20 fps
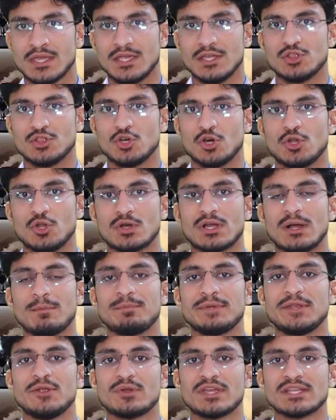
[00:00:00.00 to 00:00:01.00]
इन दोनों
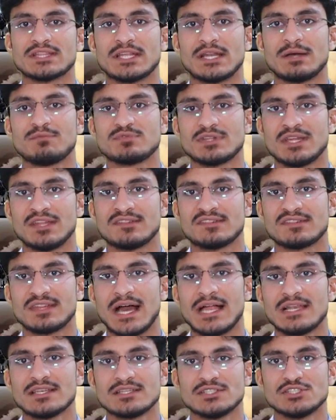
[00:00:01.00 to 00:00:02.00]
कंपनियों की तरफ से इस
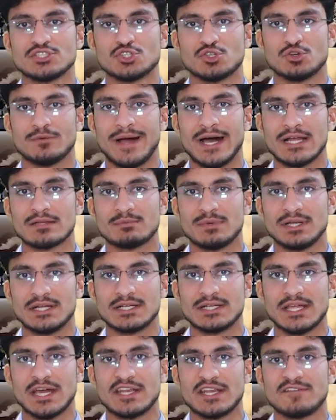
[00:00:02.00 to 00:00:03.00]
साल की शुरुआत में
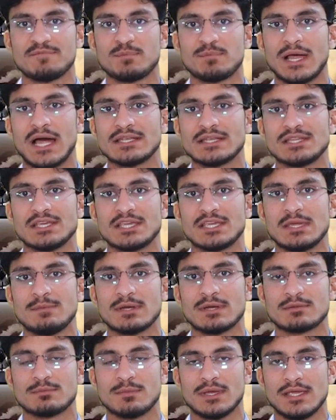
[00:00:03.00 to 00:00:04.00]
टैरिफ प्लान की
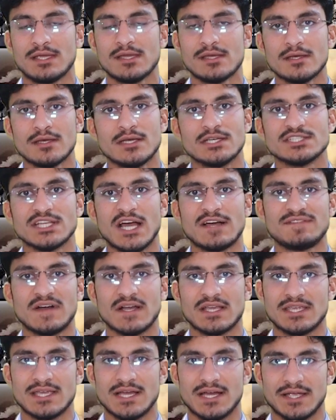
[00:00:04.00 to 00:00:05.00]
कीमत में
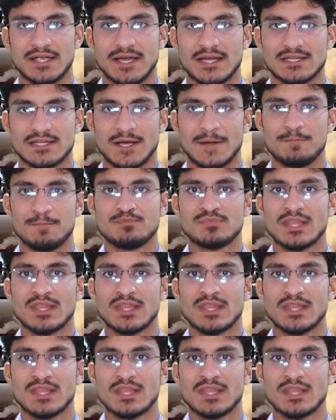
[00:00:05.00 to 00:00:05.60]
इजाफा किया गया था